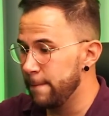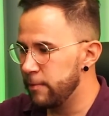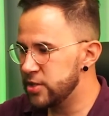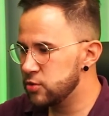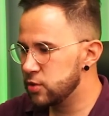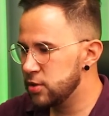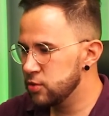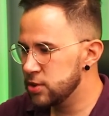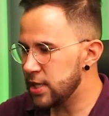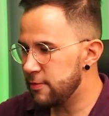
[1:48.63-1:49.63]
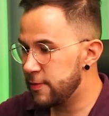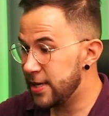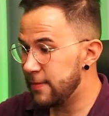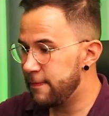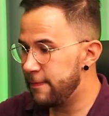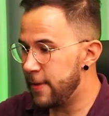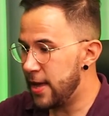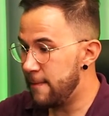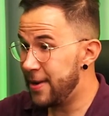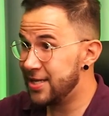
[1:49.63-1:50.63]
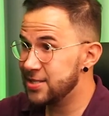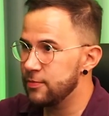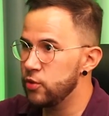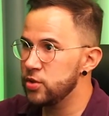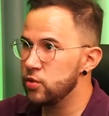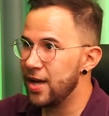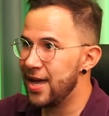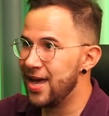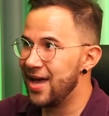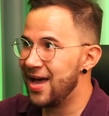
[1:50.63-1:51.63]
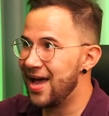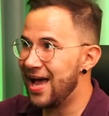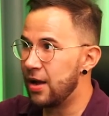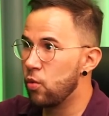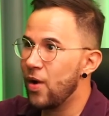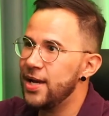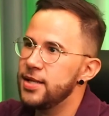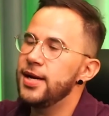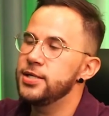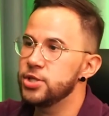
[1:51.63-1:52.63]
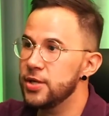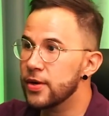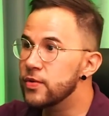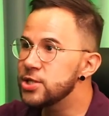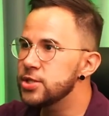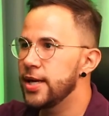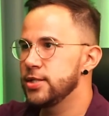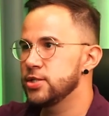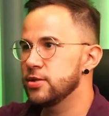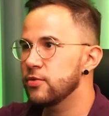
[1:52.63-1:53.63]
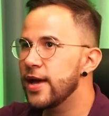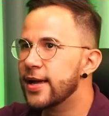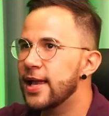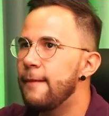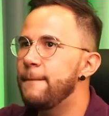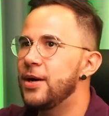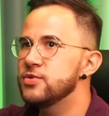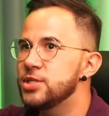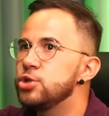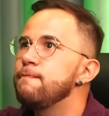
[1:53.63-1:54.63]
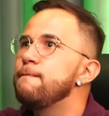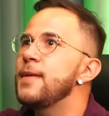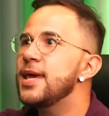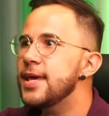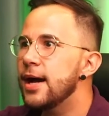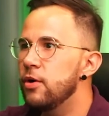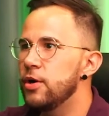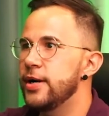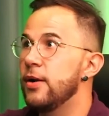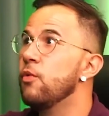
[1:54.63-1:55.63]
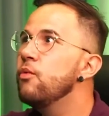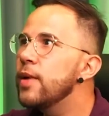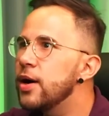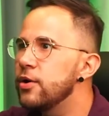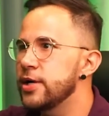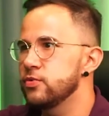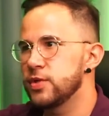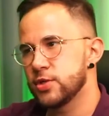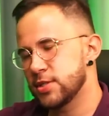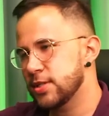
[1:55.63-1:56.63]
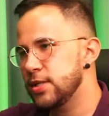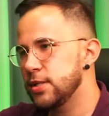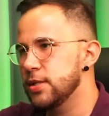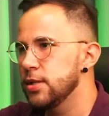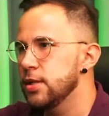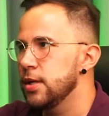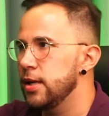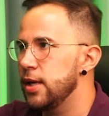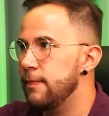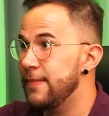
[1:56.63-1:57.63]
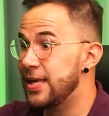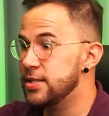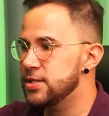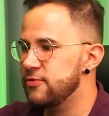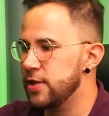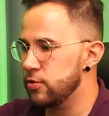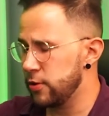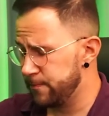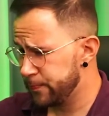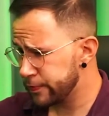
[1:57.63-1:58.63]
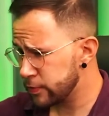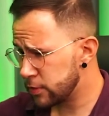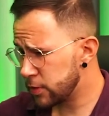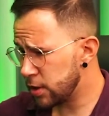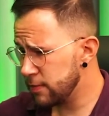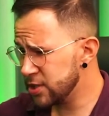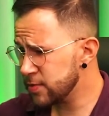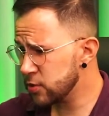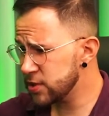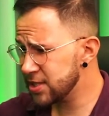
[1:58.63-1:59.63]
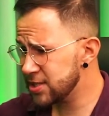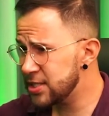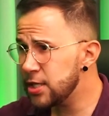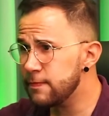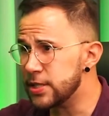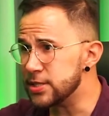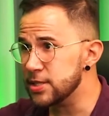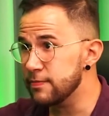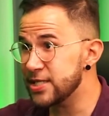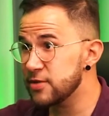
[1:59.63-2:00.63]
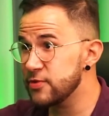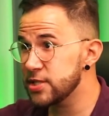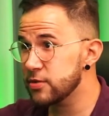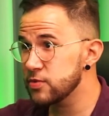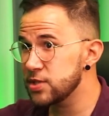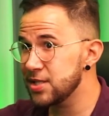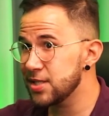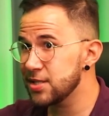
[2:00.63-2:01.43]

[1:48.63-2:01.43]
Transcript: mas o que o cérebro pre é, preza muito é a qualidade, não a quantidade. Então não é aquela pausa de meia hora, uma hora, duas horas, que é, é bem desafiador. Mas uma coisa simples, mas que você consiga